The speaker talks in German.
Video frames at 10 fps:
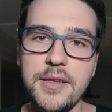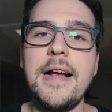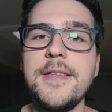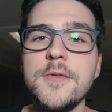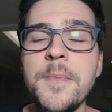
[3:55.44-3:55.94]

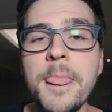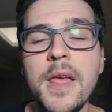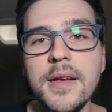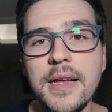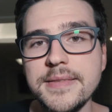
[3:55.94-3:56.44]
Also,
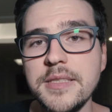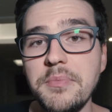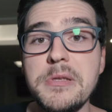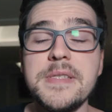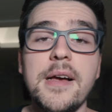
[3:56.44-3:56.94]
ganz
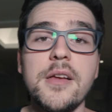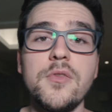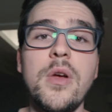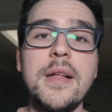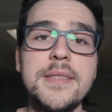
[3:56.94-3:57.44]
simple Sache.
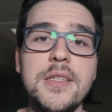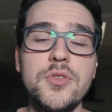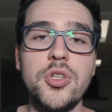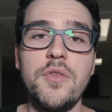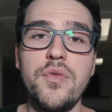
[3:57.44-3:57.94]
Du kannst
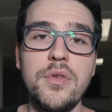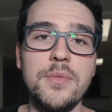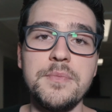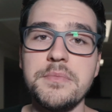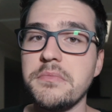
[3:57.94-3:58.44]
also schon
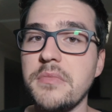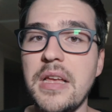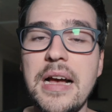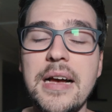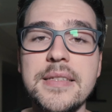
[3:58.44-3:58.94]
für
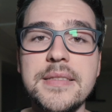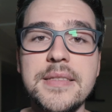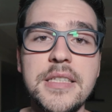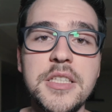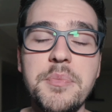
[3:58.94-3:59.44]

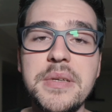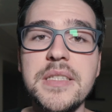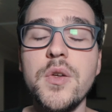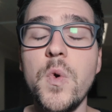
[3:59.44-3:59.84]
80 bis